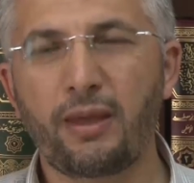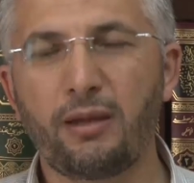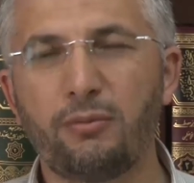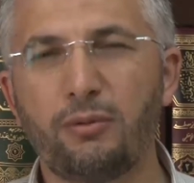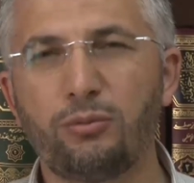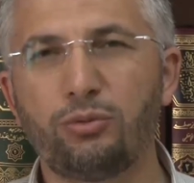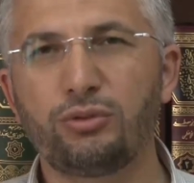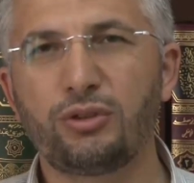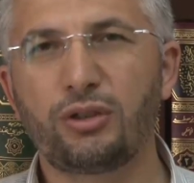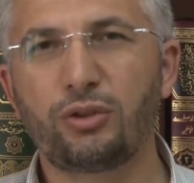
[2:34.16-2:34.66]

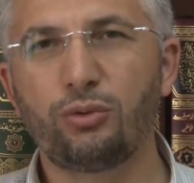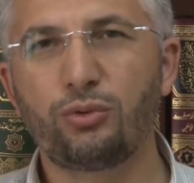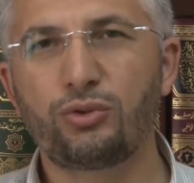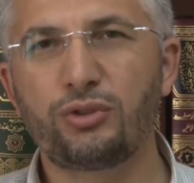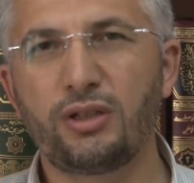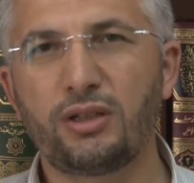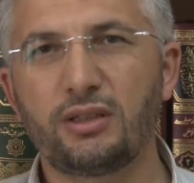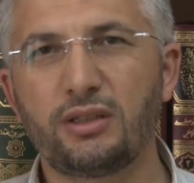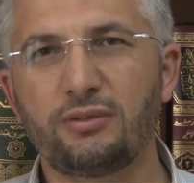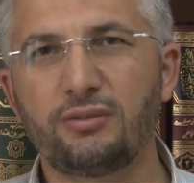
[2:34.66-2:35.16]
Ama bunları
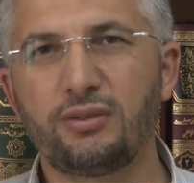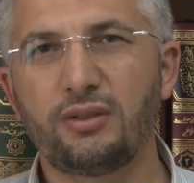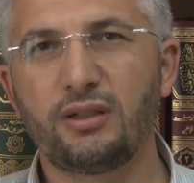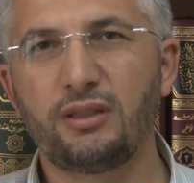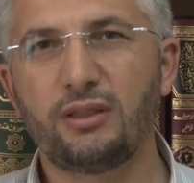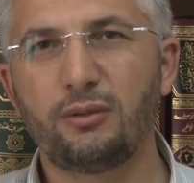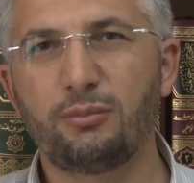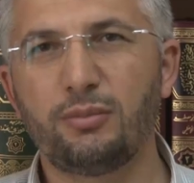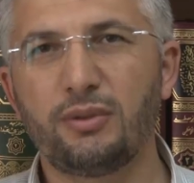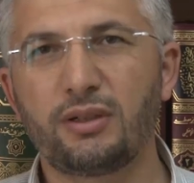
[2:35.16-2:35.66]
üçer defa
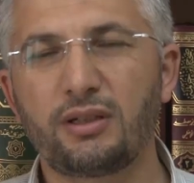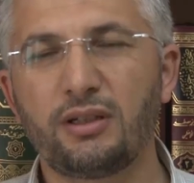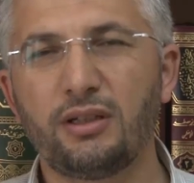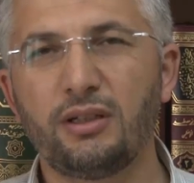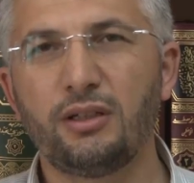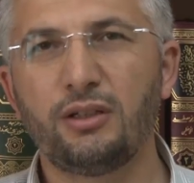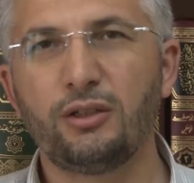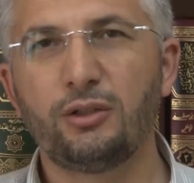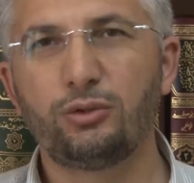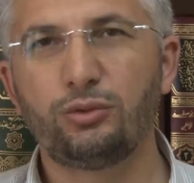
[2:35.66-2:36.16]
yapmak
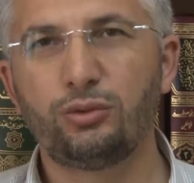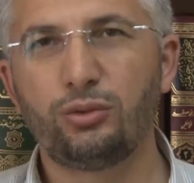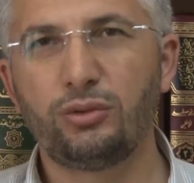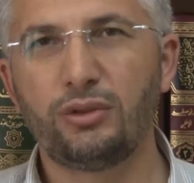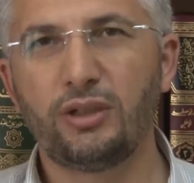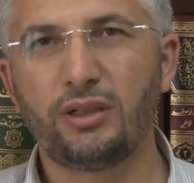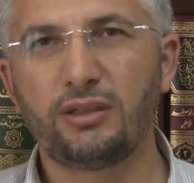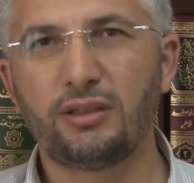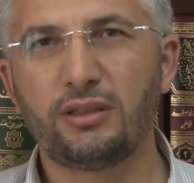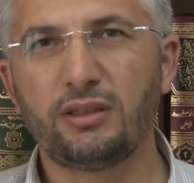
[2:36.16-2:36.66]

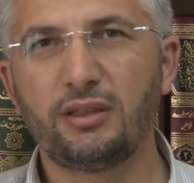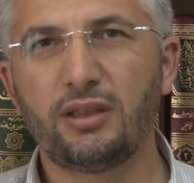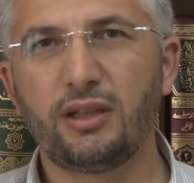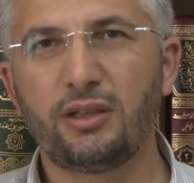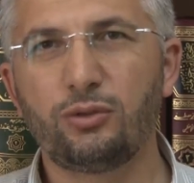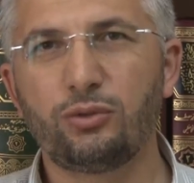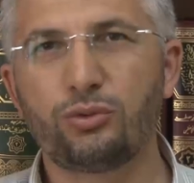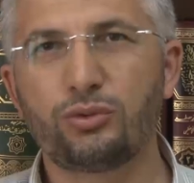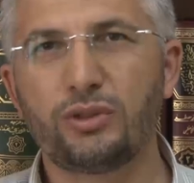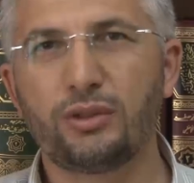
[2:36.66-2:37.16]
sünnettir.
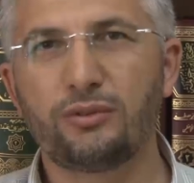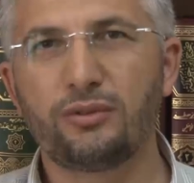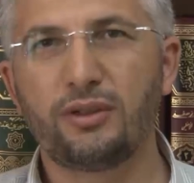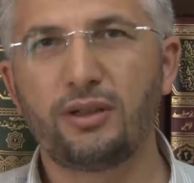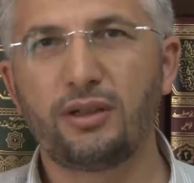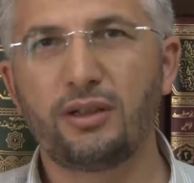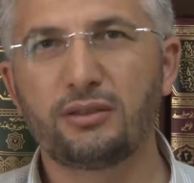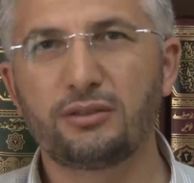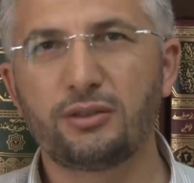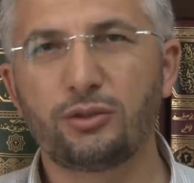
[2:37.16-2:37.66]
Yani üç
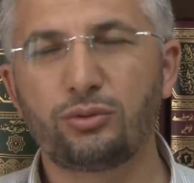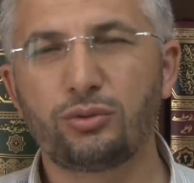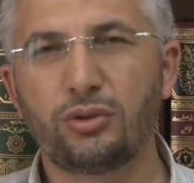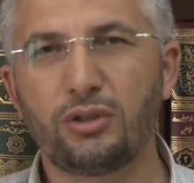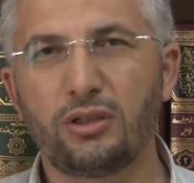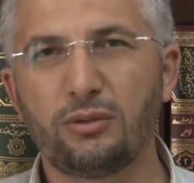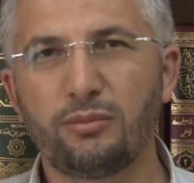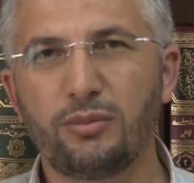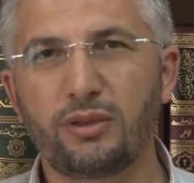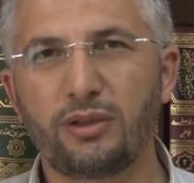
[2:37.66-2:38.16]
defa ağza su
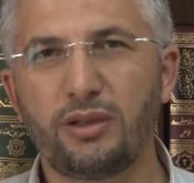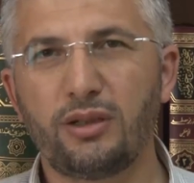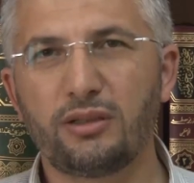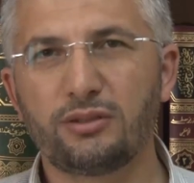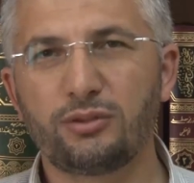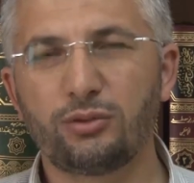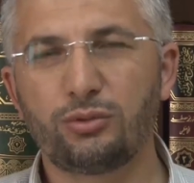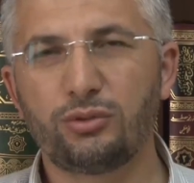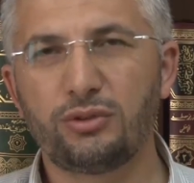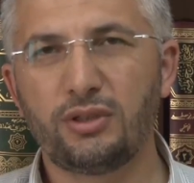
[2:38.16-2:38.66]
almak,
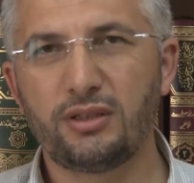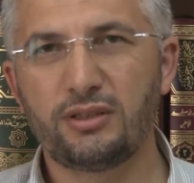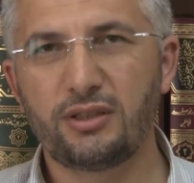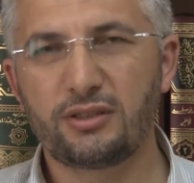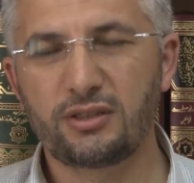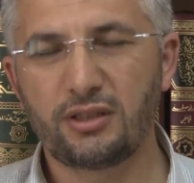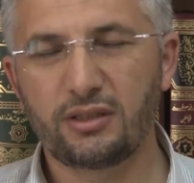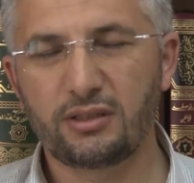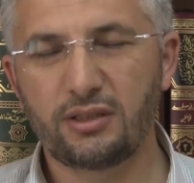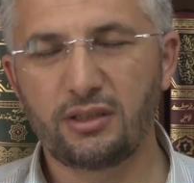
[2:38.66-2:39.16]
ağzı güzelce
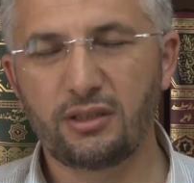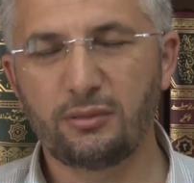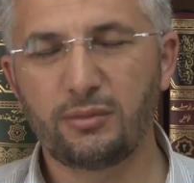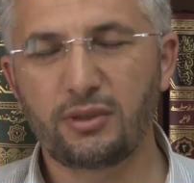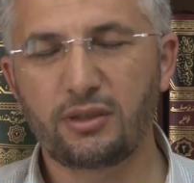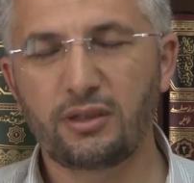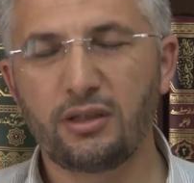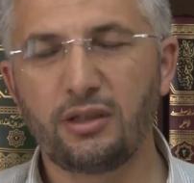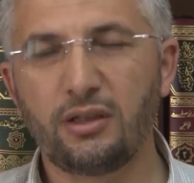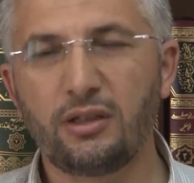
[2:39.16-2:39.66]

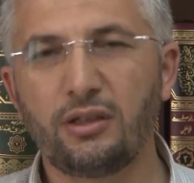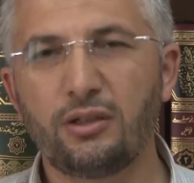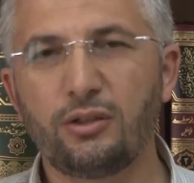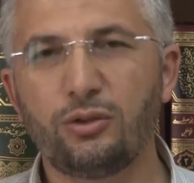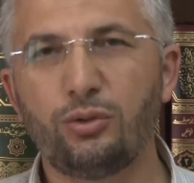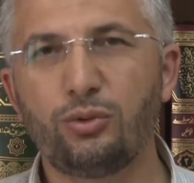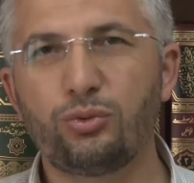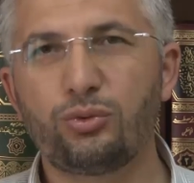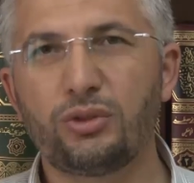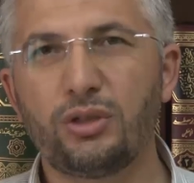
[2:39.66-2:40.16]
çalkalamak,
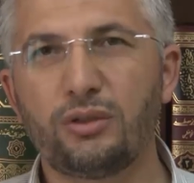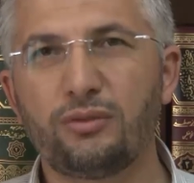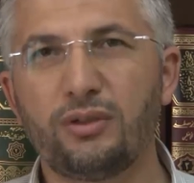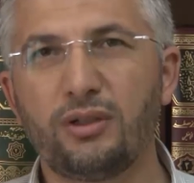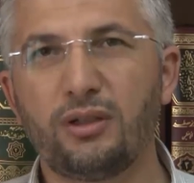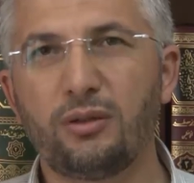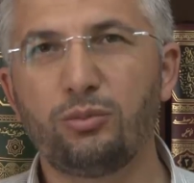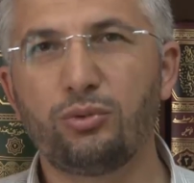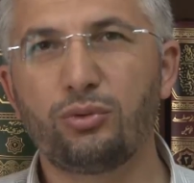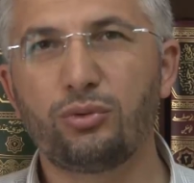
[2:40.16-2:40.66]
üç
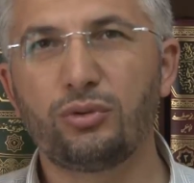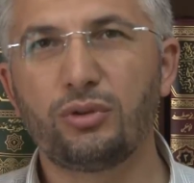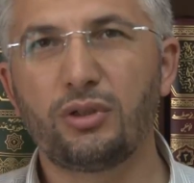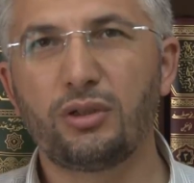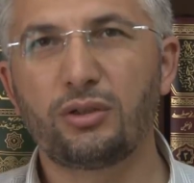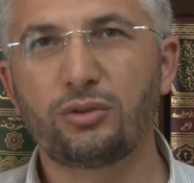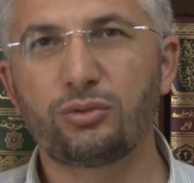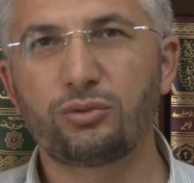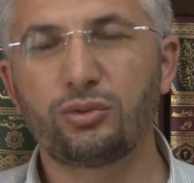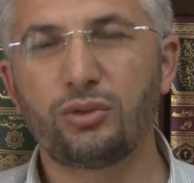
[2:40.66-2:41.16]
defa
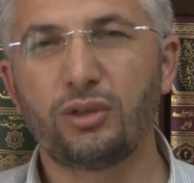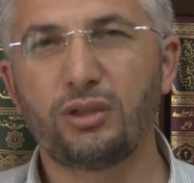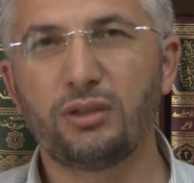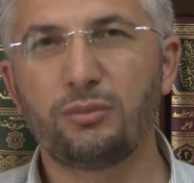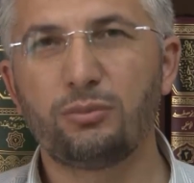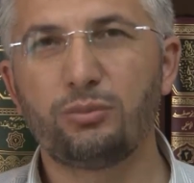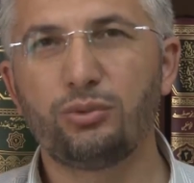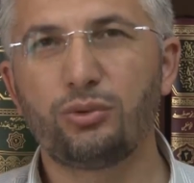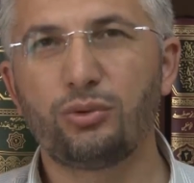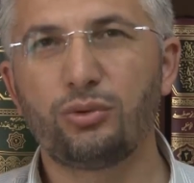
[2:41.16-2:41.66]
burna su
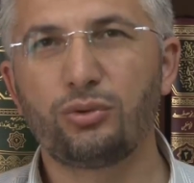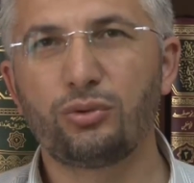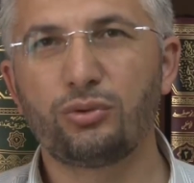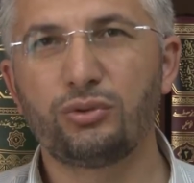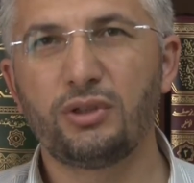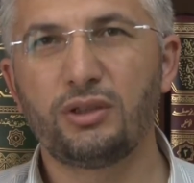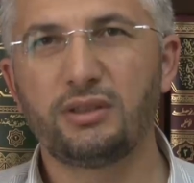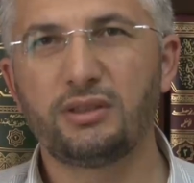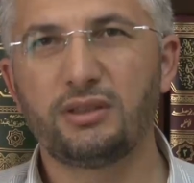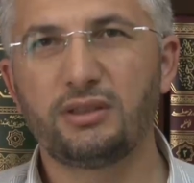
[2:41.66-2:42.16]
alıp burnu
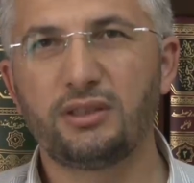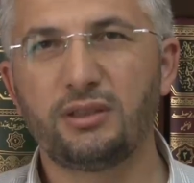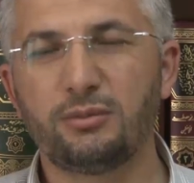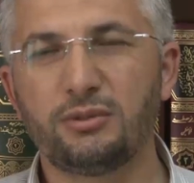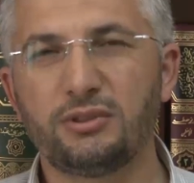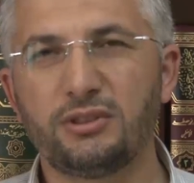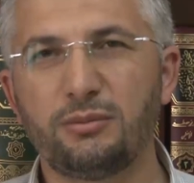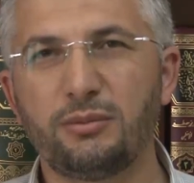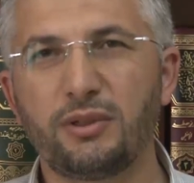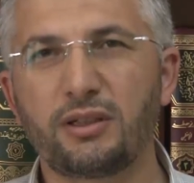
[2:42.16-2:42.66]
güzelce
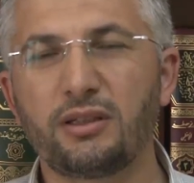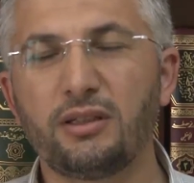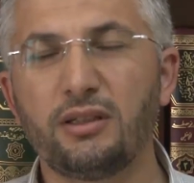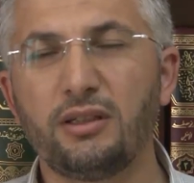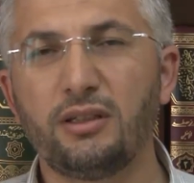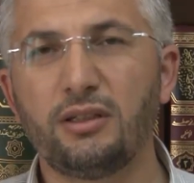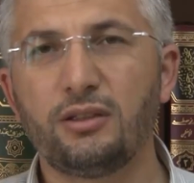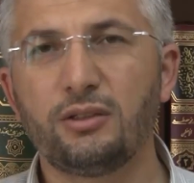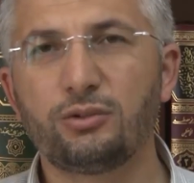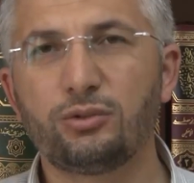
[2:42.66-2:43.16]
temizlemek,
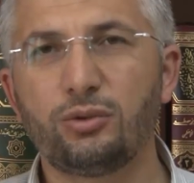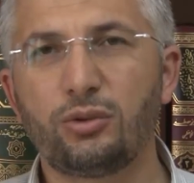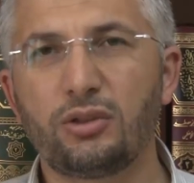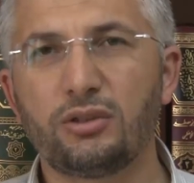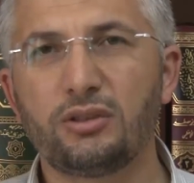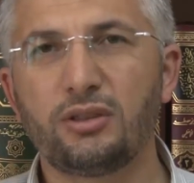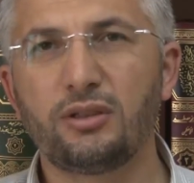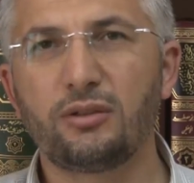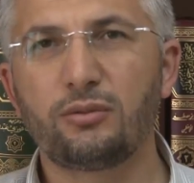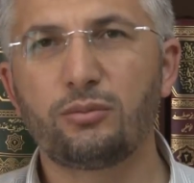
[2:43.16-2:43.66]

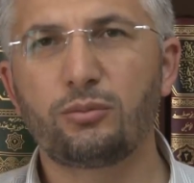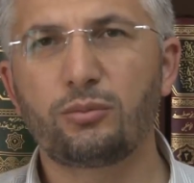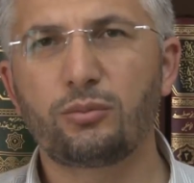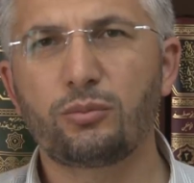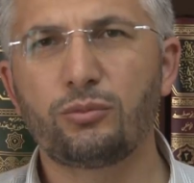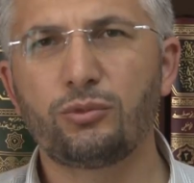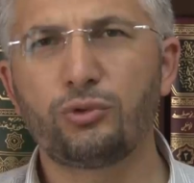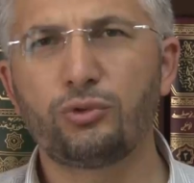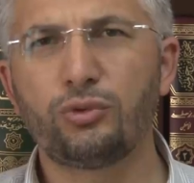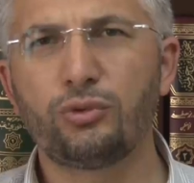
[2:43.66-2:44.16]
sonra da
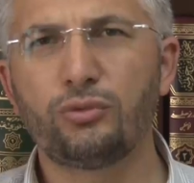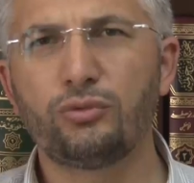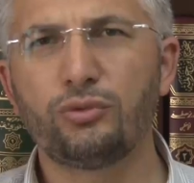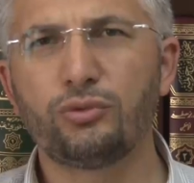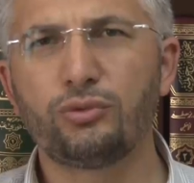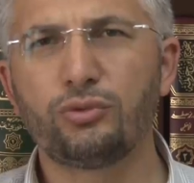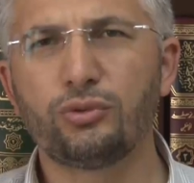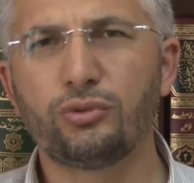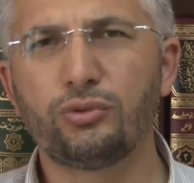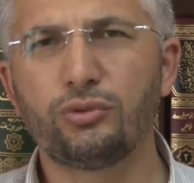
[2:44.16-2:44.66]
bütün
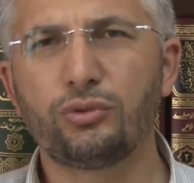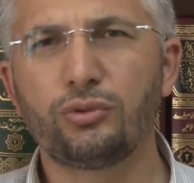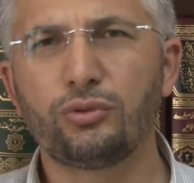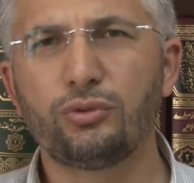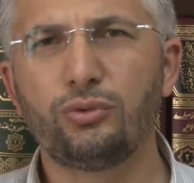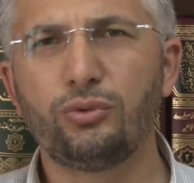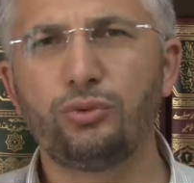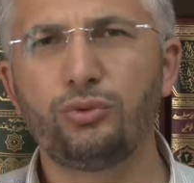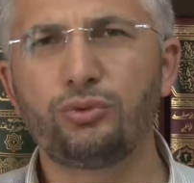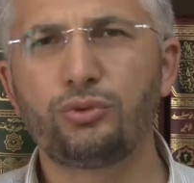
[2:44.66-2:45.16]
vücudu
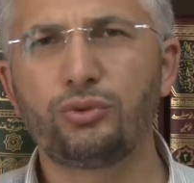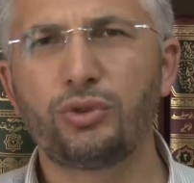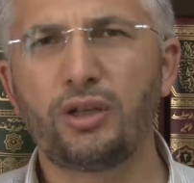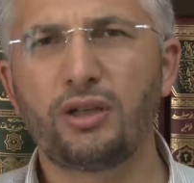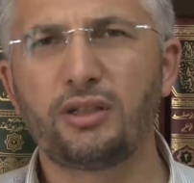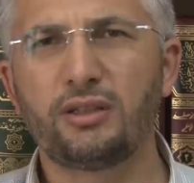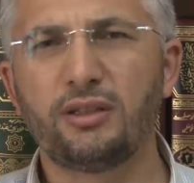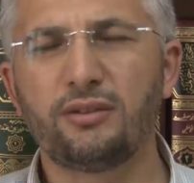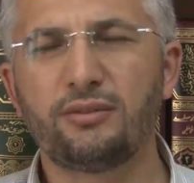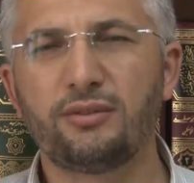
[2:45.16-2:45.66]

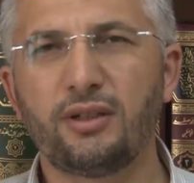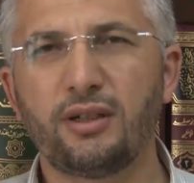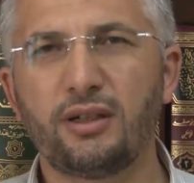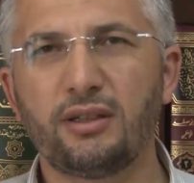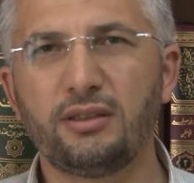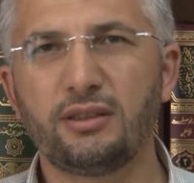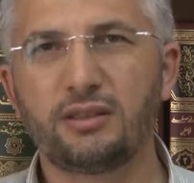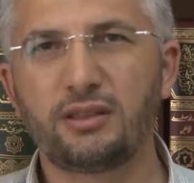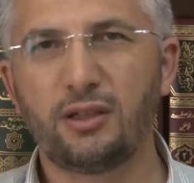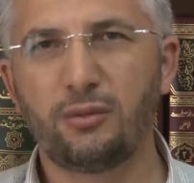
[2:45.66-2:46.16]
üçer defa
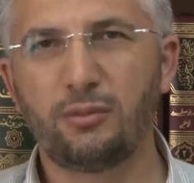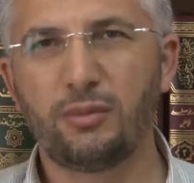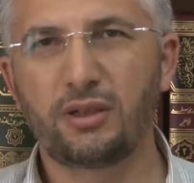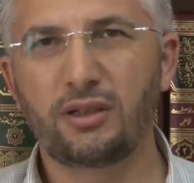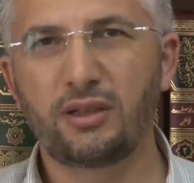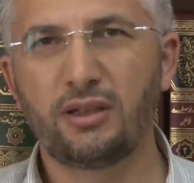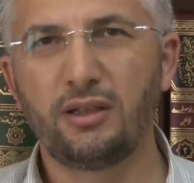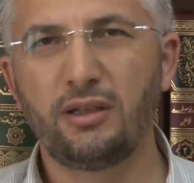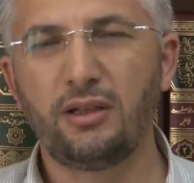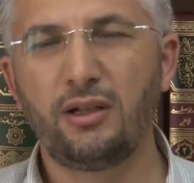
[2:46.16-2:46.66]

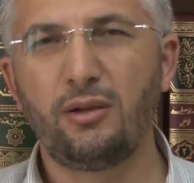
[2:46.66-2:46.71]
yıkamak.